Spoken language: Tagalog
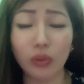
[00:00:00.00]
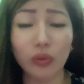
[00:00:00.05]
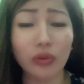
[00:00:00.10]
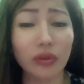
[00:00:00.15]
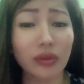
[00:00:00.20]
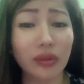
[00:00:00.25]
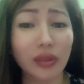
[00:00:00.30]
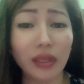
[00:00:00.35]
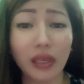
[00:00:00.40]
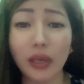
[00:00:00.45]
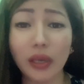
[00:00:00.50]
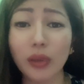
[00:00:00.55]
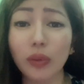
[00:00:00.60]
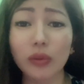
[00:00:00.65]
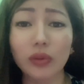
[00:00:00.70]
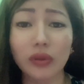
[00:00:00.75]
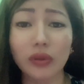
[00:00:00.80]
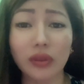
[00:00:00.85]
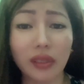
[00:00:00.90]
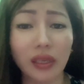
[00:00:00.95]

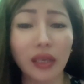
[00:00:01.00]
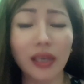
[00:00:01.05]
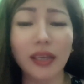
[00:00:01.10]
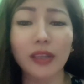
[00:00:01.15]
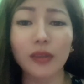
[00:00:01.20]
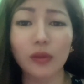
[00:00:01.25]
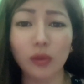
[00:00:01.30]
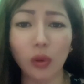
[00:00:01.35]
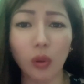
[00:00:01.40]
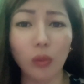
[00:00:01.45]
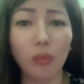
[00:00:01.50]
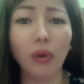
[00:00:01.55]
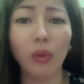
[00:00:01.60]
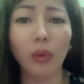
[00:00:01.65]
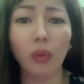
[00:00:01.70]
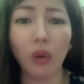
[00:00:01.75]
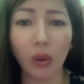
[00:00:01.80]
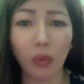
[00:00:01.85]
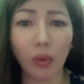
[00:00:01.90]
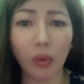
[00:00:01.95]
unti-unti itong
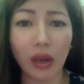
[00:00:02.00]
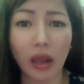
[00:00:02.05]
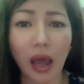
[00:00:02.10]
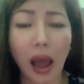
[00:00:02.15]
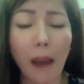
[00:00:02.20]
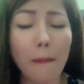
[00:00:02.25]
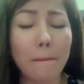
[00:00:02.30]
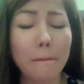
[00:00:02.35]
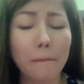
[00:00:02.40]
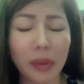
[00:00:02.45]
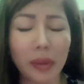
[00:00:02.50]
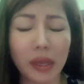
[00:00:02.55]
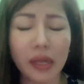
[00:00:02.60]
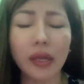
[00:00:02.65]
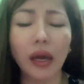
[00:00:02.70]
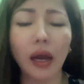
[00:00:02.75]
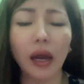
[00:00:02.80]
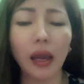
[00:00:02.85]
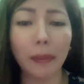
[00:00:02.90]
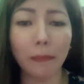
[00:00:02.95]
mawawala ang
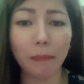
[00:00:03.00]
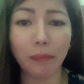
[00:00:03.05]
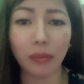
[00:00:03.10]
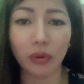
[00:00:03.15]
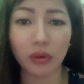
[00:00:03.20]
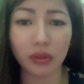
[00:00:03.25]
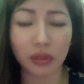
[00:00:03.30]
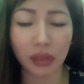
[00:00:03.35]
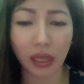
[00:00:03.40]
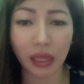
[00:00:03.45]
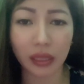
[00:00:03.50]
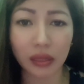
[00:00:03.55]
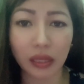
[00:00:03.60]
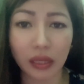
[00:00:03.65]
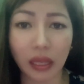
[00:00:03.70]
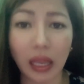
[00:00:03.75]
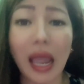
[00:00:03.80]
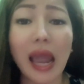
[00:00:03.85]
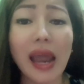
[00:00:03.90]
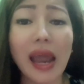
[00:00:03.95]

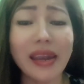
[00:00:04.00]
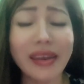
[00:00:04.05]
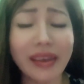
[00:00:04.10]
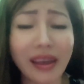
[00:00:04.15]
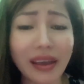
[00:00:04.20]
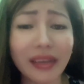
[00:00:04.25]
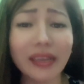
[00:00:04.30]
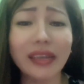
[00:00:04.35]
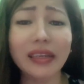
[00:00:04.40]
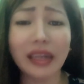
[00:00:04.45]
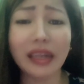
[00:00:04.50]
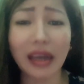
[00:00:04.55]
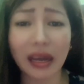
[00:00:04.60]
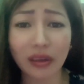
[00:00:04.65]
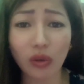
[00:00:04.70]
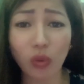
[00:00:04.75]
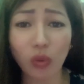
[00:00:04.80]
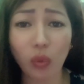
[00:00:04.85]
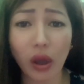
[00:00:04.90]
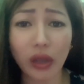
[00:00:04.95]
pinaka-importante na
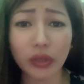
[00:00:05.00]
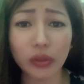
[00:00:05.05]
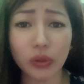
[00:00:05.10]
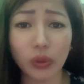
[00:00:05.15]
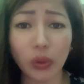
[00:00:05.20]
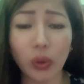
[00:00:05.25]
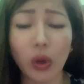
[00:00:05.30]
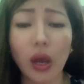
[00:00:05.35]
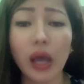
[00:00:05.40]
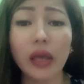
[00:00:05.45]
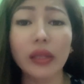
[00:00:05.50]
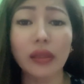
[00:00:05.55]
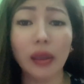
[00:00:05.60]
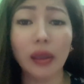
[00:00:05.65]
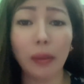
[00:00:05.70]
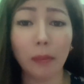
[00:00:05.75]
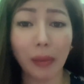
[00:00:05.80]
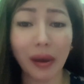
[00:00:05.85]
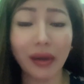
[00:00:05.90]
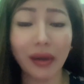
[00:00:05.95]
ginagawa nyo
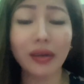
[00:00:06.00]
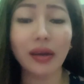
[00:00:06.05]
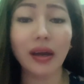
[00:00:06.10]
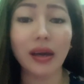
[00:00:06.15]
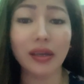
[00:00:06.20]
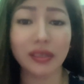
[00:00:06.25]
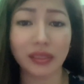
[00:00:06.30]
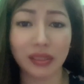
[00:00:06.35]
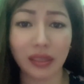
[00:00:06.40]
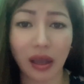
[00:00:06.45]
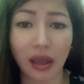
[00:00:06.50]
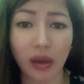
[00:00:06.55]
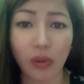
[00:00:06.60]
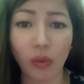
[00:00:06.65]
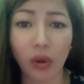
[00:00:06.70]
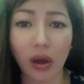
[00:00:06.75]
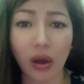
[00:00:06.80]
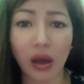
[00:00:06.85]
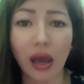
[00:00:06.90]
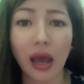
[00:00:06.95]
na
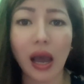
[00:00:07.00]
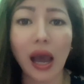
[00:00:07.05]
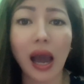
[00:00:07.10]
mag-asawa.